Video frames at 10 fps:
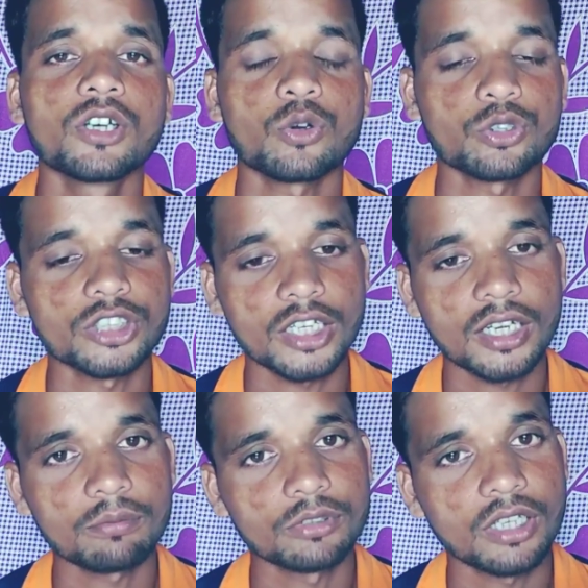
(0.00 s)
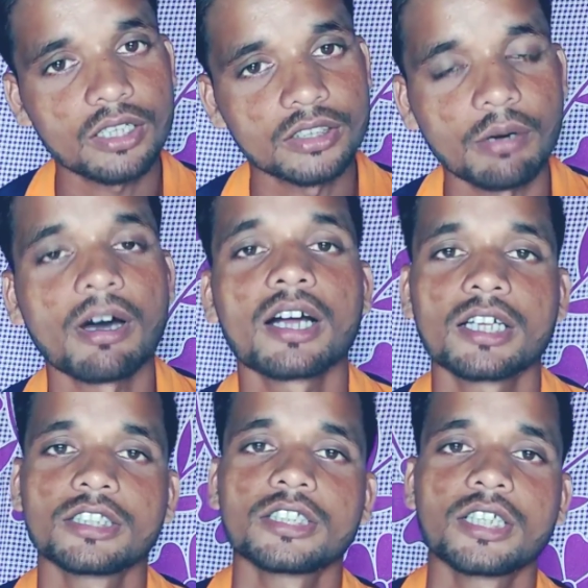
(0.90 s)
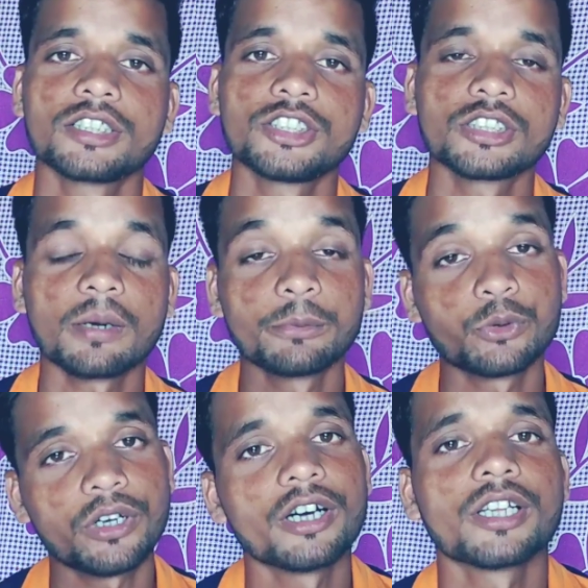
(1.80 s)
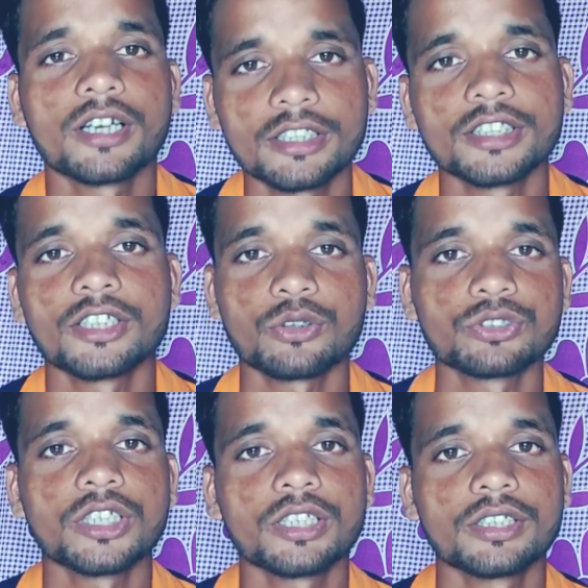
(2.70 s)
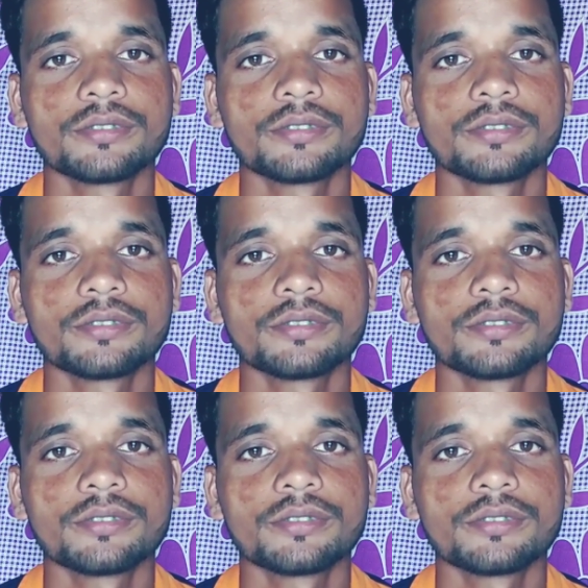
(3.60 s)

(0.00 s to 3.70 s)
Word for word: रोज़ाना अपना दवा खाता था जितना आप लोग खाना खाते हैं रोज़ाना